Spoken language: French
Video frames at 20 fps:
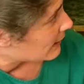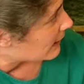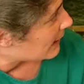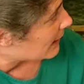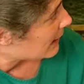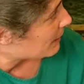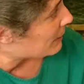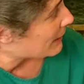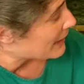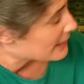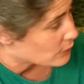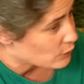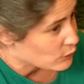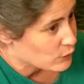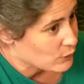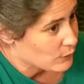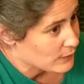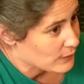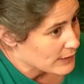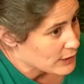Les plateaux
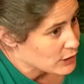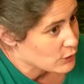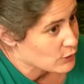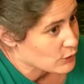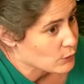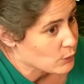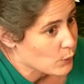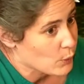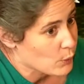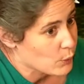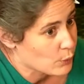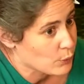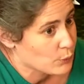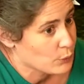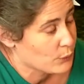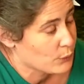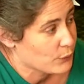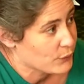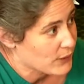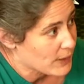sauvages ont
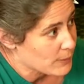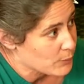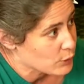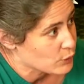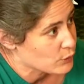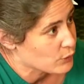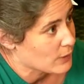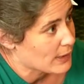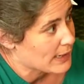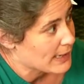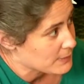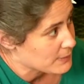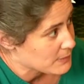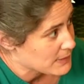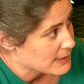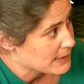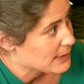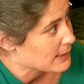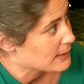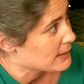une fermeture
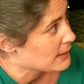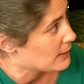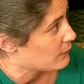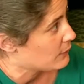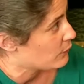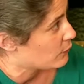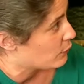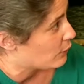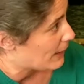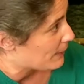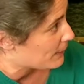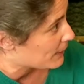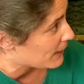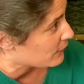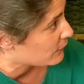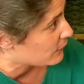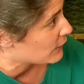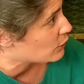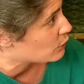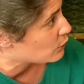administrative de la
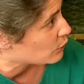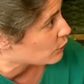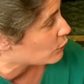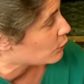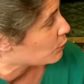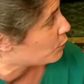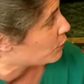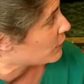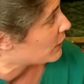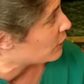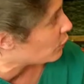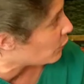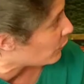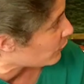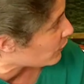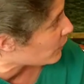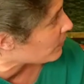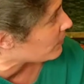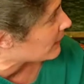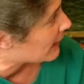préfecture depuis
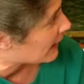novembre